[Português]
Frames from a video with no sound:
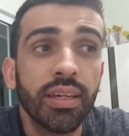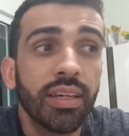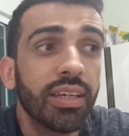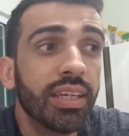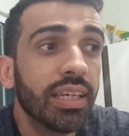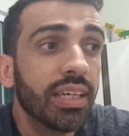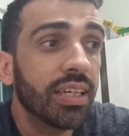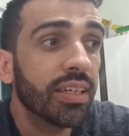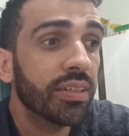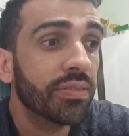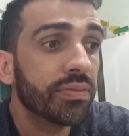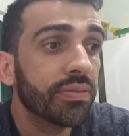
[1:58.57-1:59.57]

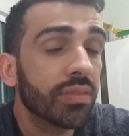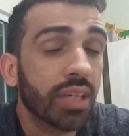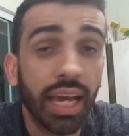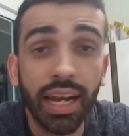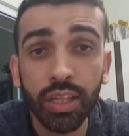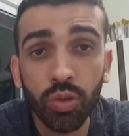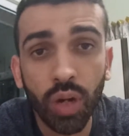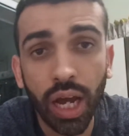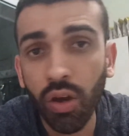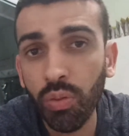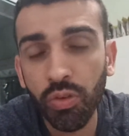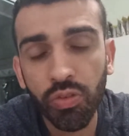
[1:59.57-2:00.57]
E que é
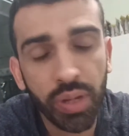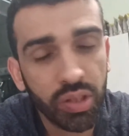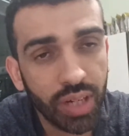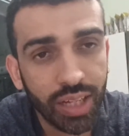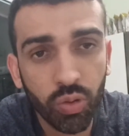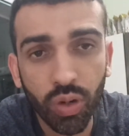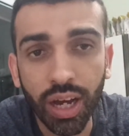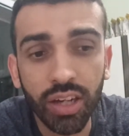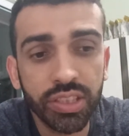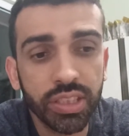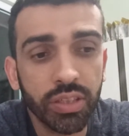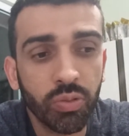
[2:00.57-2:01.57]
natural, é um movimento natural
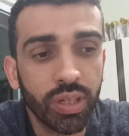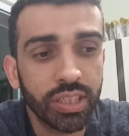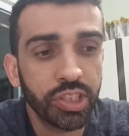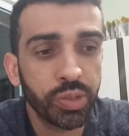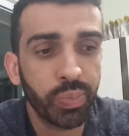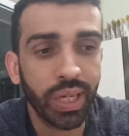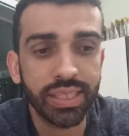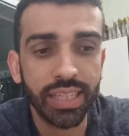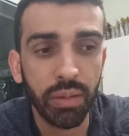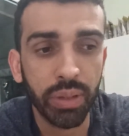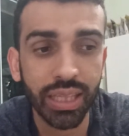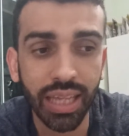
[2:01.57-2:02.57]
de quando a gente
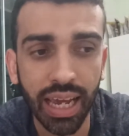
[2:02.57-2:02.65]
percebe que está